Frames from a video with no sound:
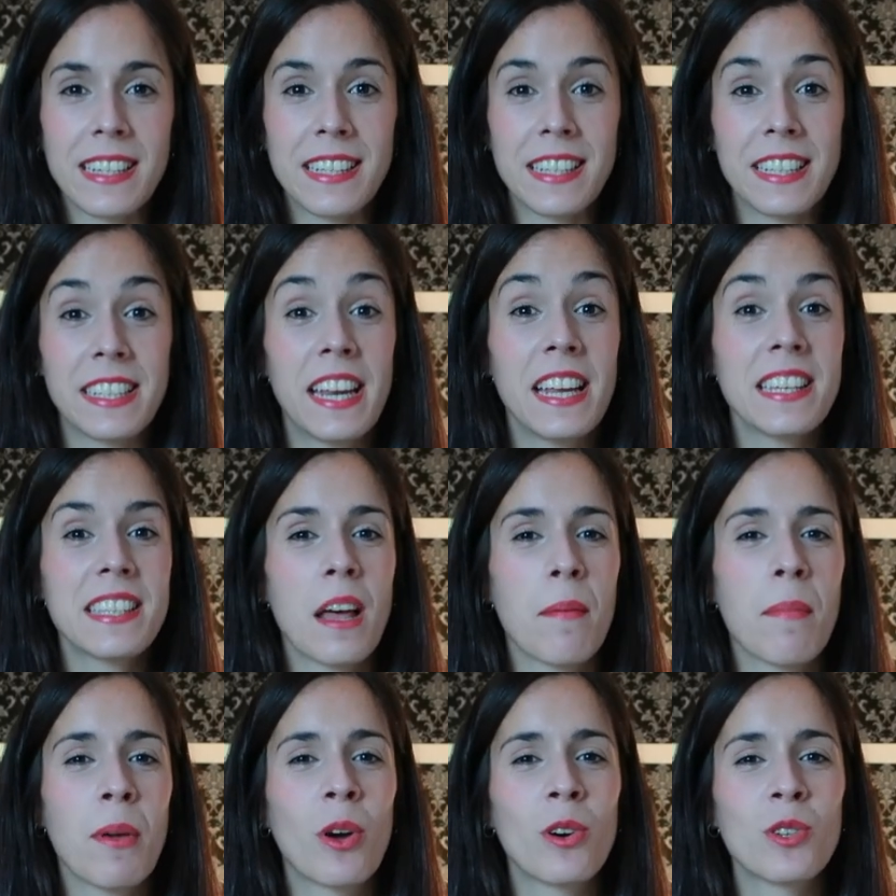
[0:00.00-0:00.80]
Si tienes
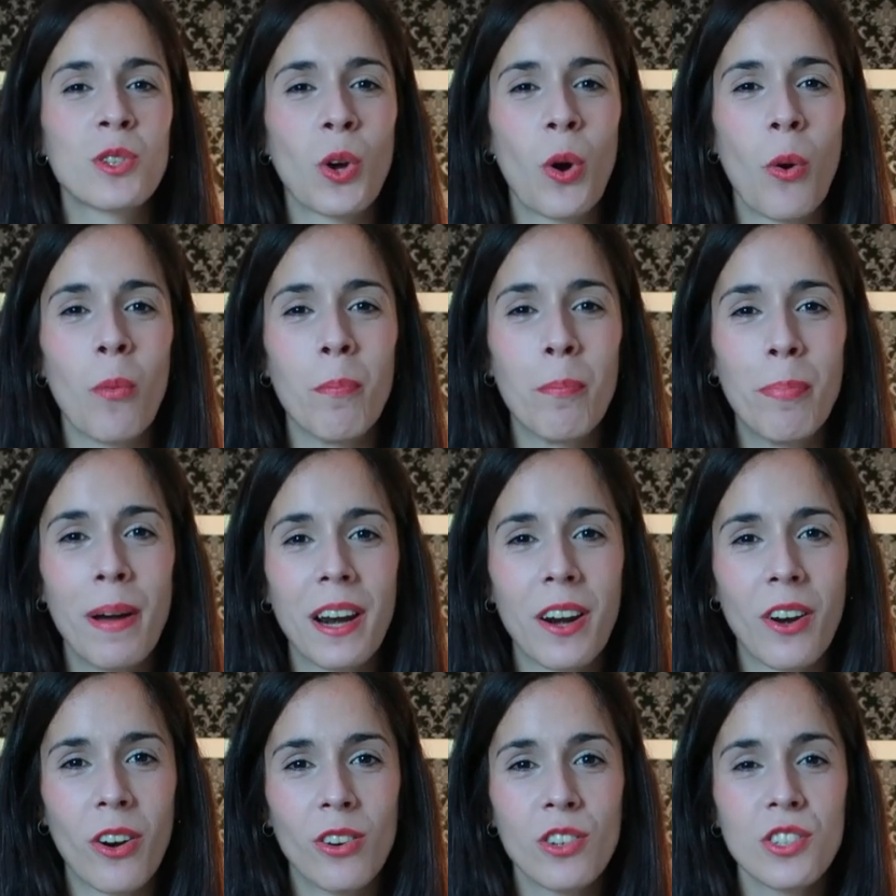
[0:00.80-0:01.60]
amigos con
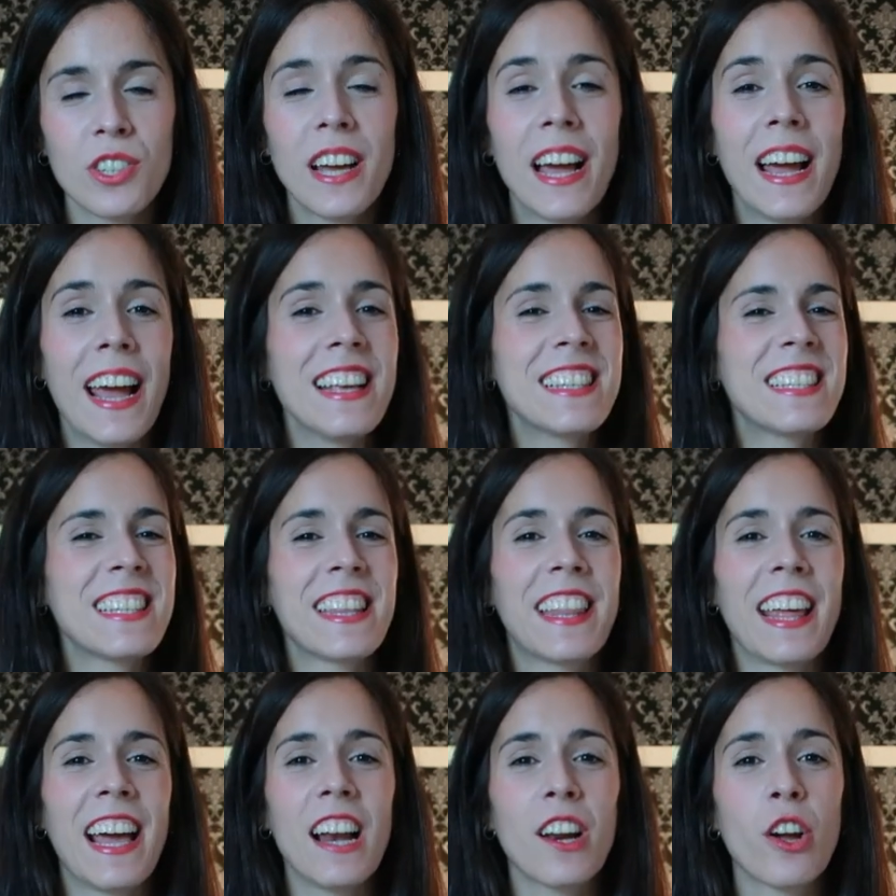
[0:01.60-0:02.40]
perros, es
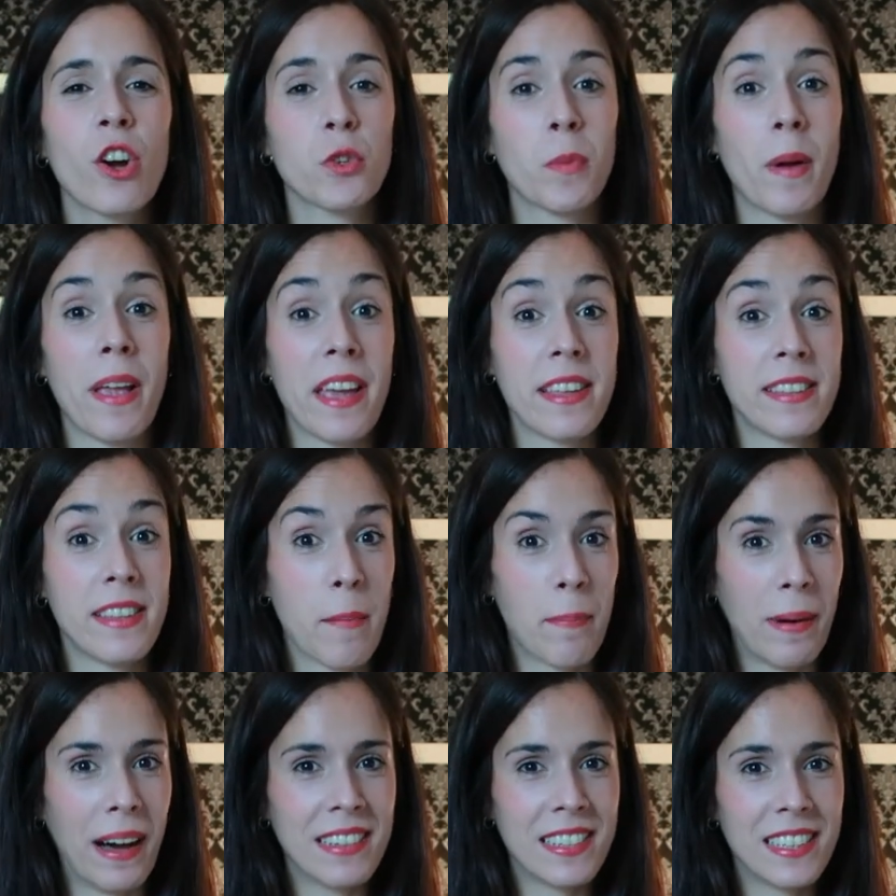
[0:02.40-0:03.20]
ideal que os vayáis de
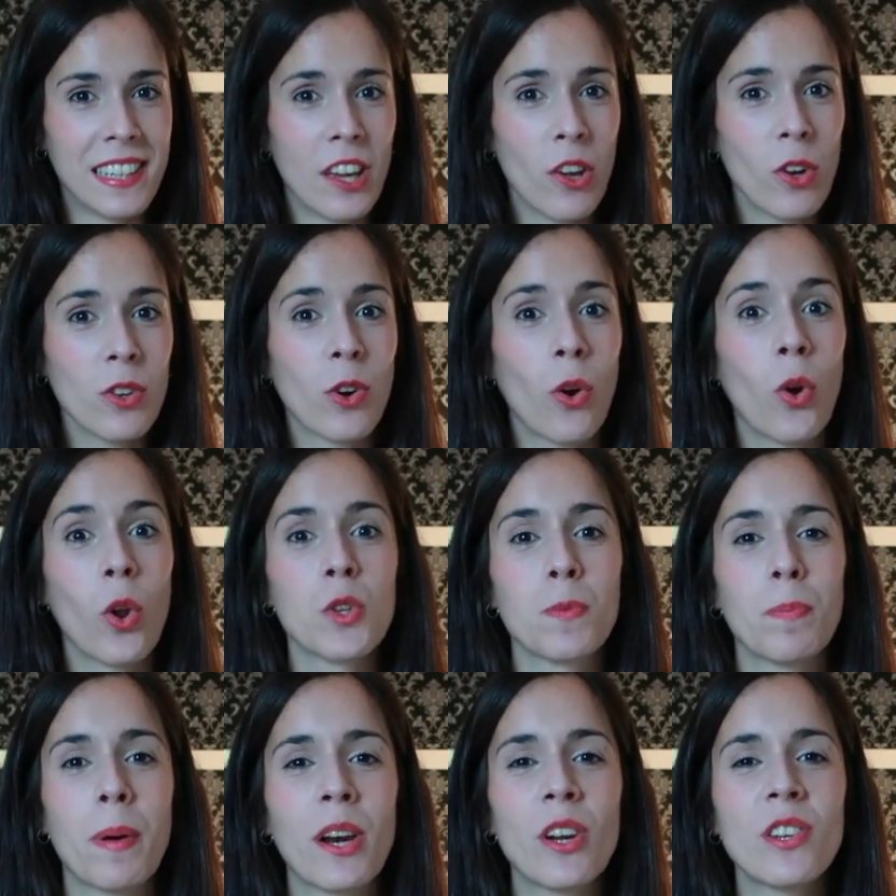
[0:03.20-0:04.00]
paseo con
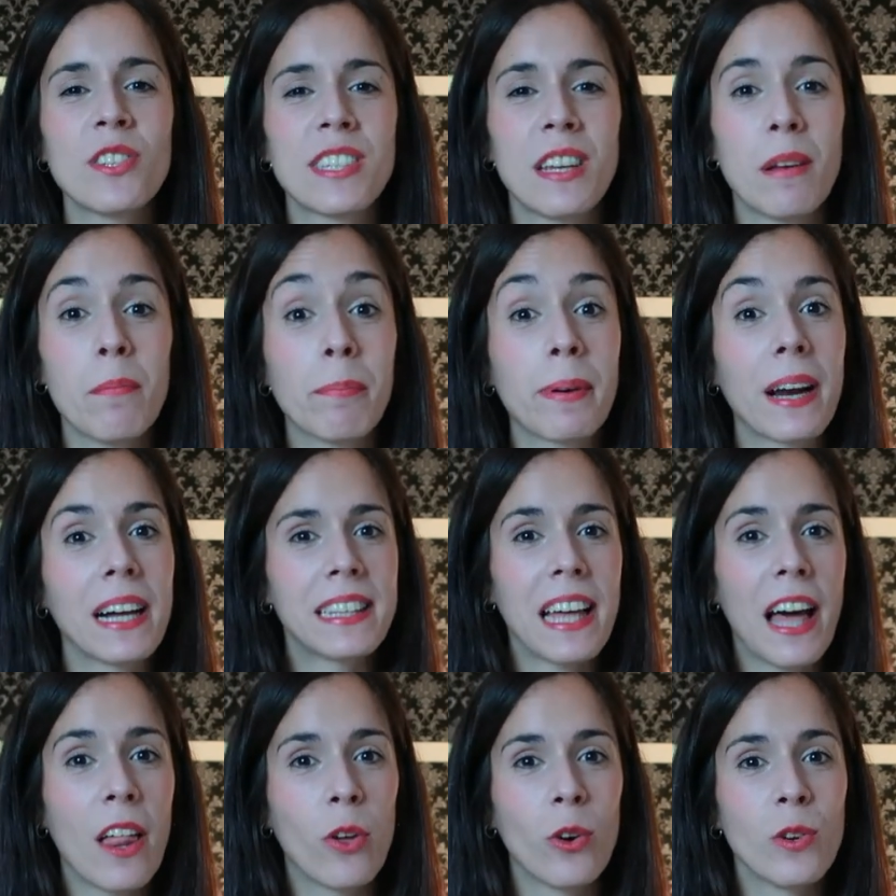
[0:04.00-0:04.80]
los perros siempre
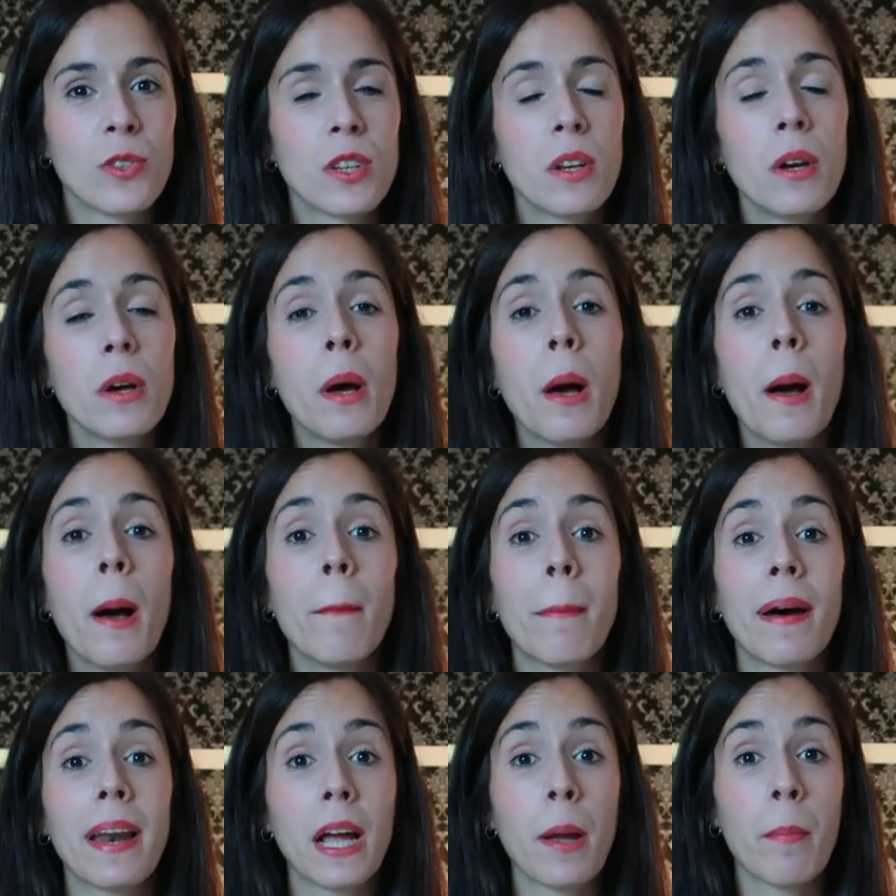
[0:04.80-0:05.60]
atados,
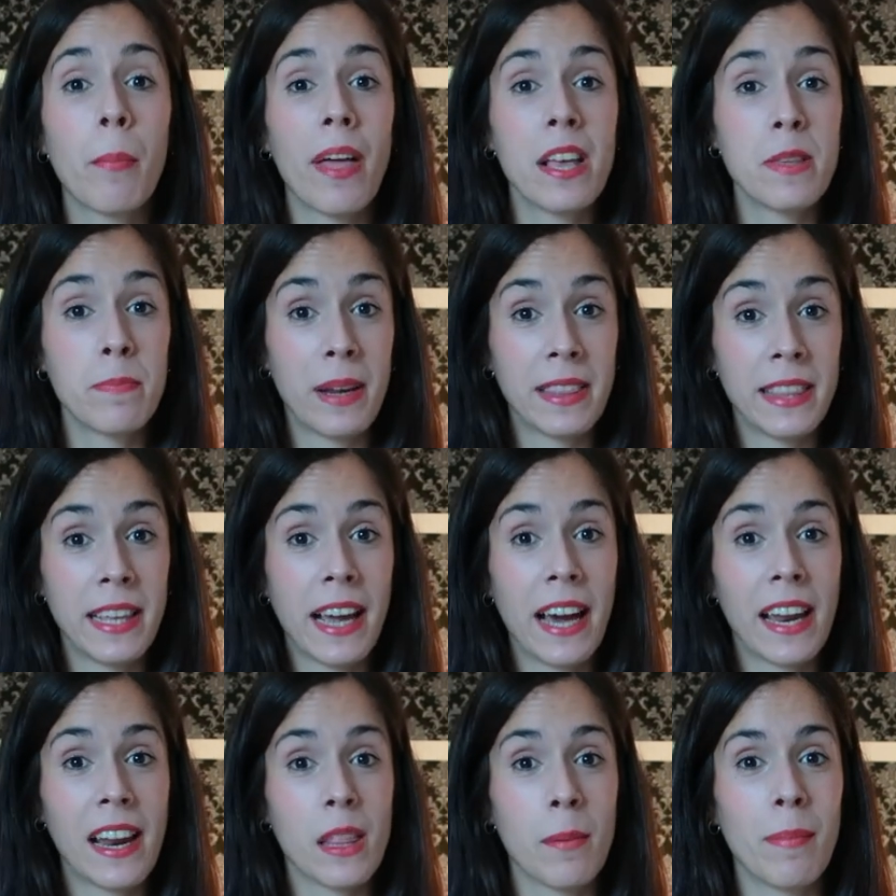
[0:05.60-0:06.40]
para que podáis
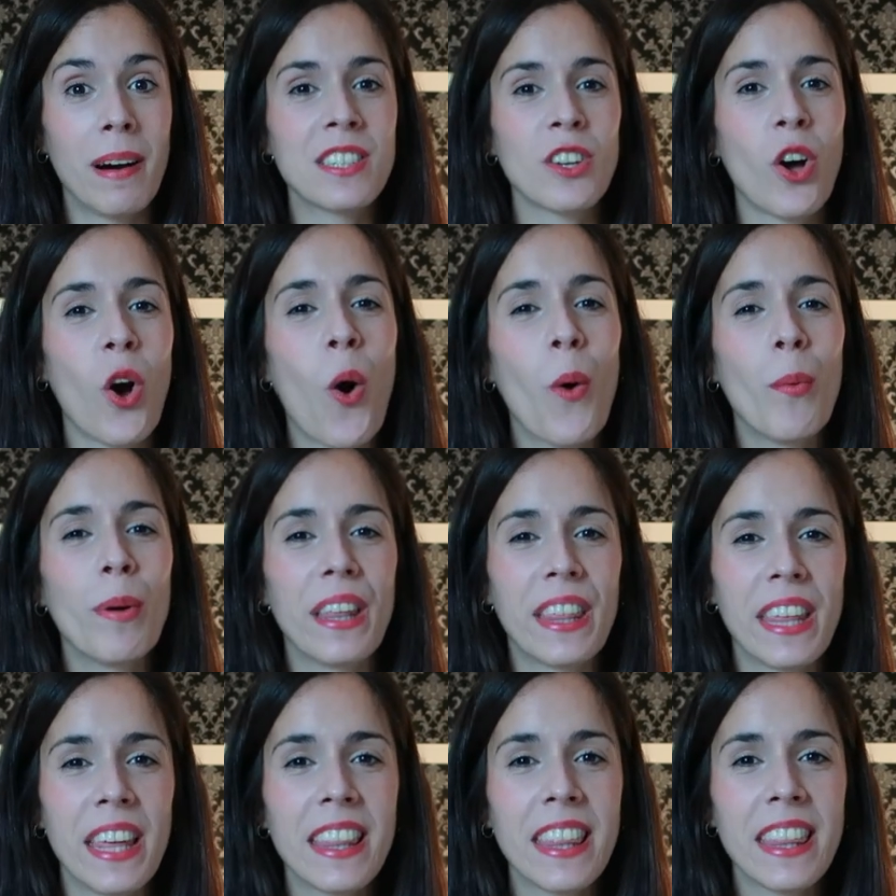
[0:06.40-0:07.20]
practicar además
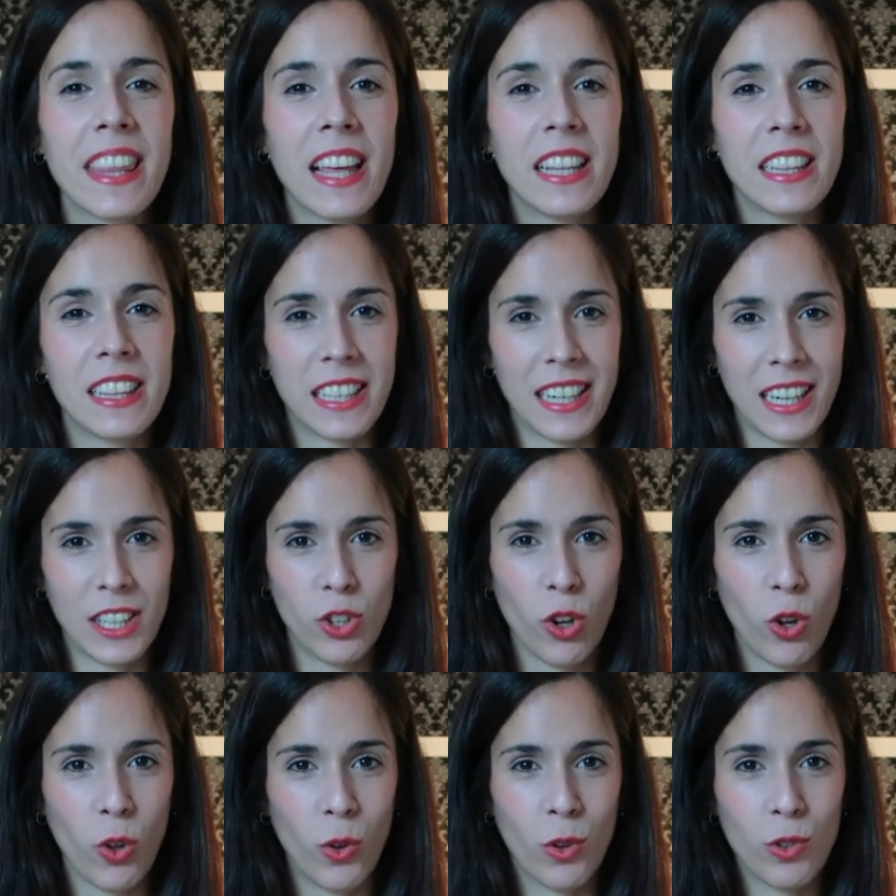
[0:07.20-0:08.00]
obediencia entre
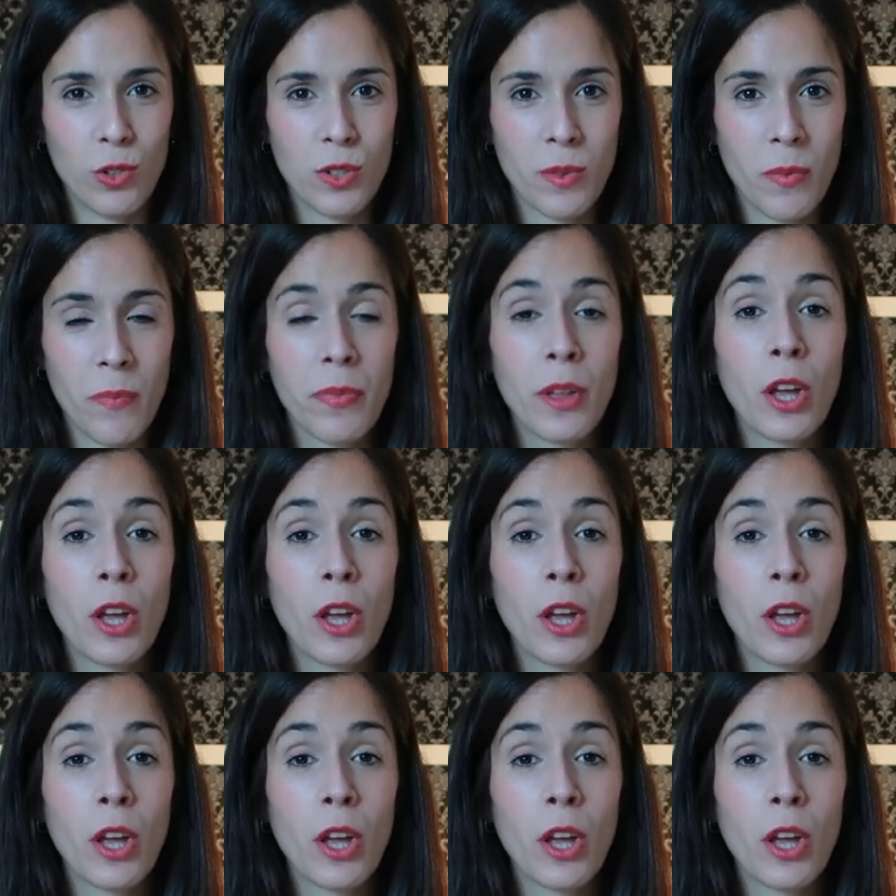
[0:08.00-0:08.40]
todos.